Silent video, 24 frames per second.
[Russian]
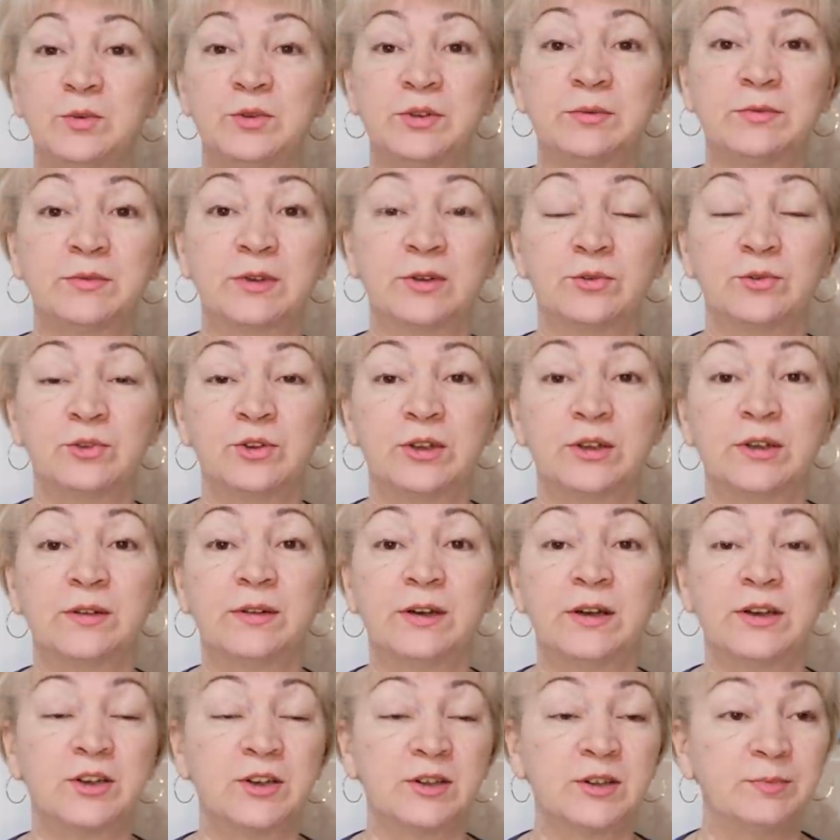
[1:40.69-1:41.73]
В общем, короче
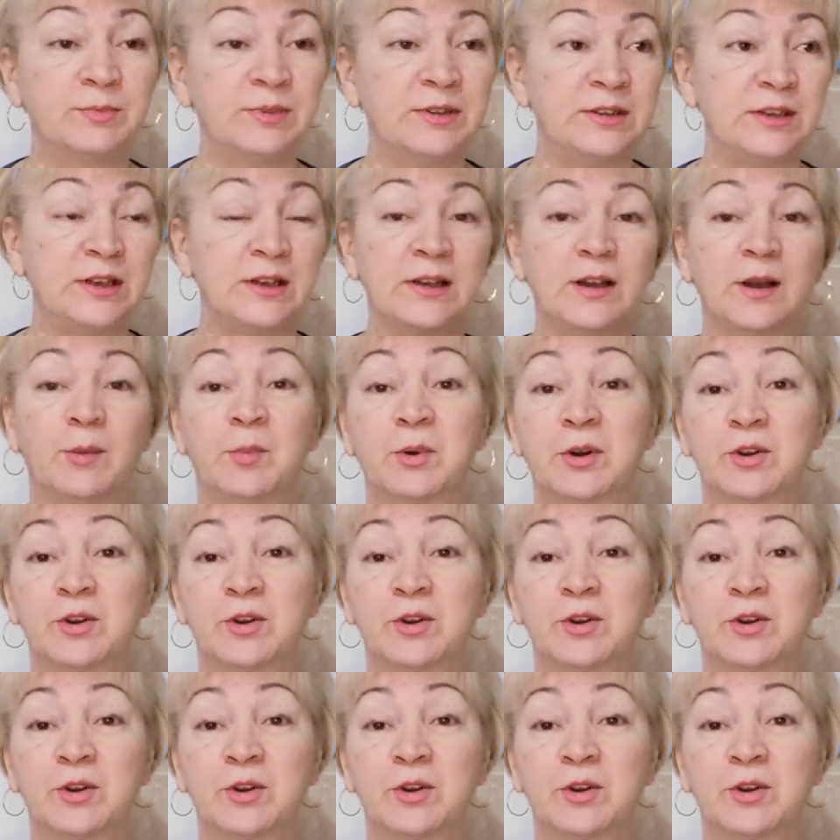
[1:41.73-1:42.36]
говоря, сейчас быстренько